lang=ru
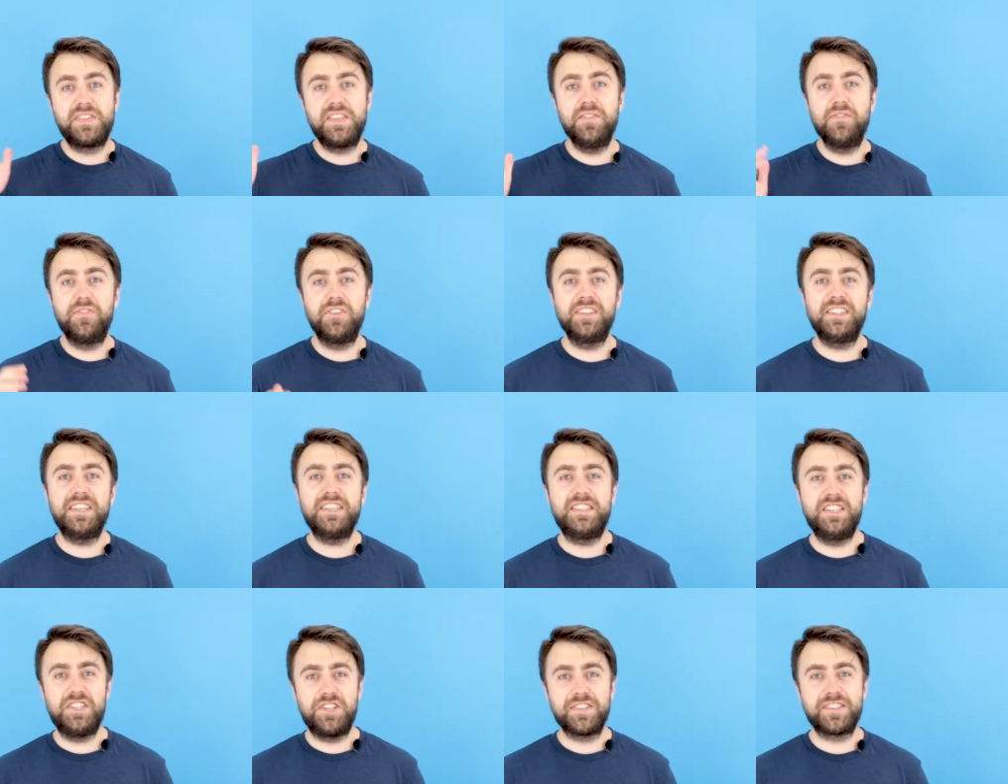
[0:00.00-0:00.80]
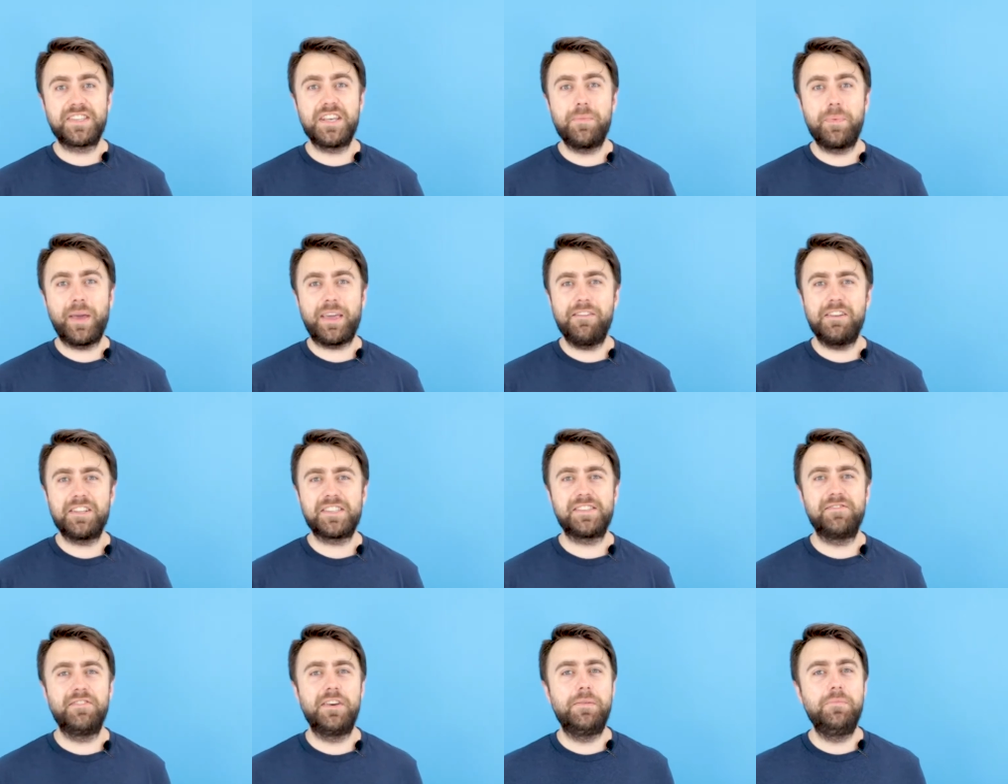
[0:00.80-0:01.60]
Всем фантастическое
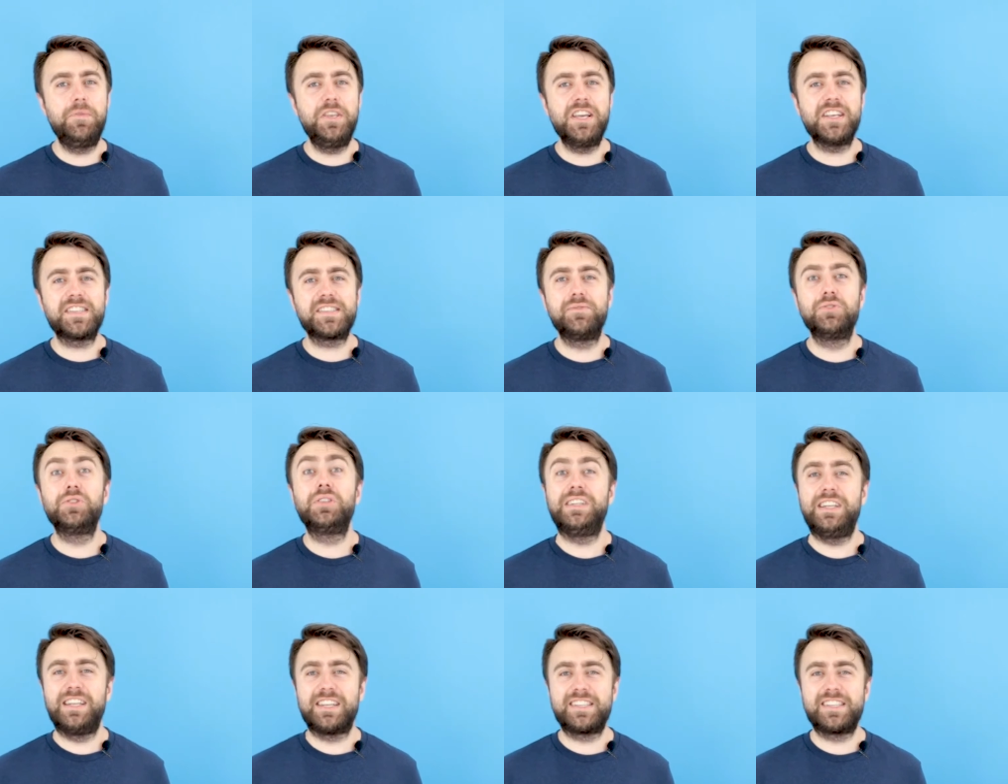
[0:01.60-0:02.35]
приветствие. Меня зовут